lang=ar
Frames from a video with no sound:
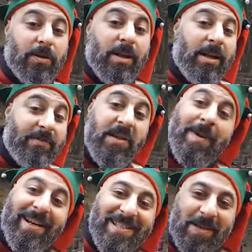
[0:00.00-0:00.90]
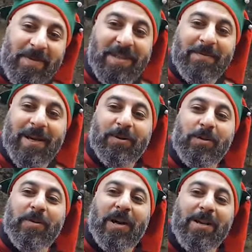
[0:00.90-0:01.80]
يو في معنا صبيه
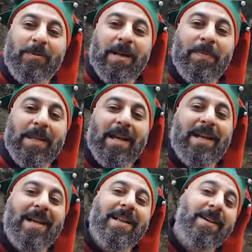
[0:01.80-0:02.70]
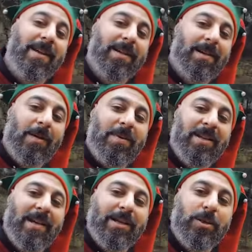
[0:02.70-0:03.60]
محظومه وحلوه آه نايا
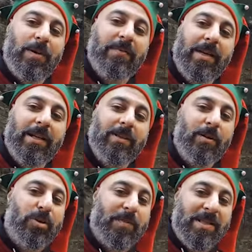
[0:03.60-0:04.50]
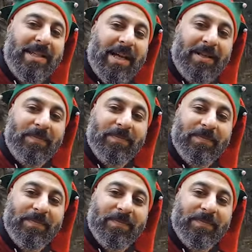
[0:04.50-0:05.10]
خبرينا عن شوي فات او شو بتنصحي؟ بنصح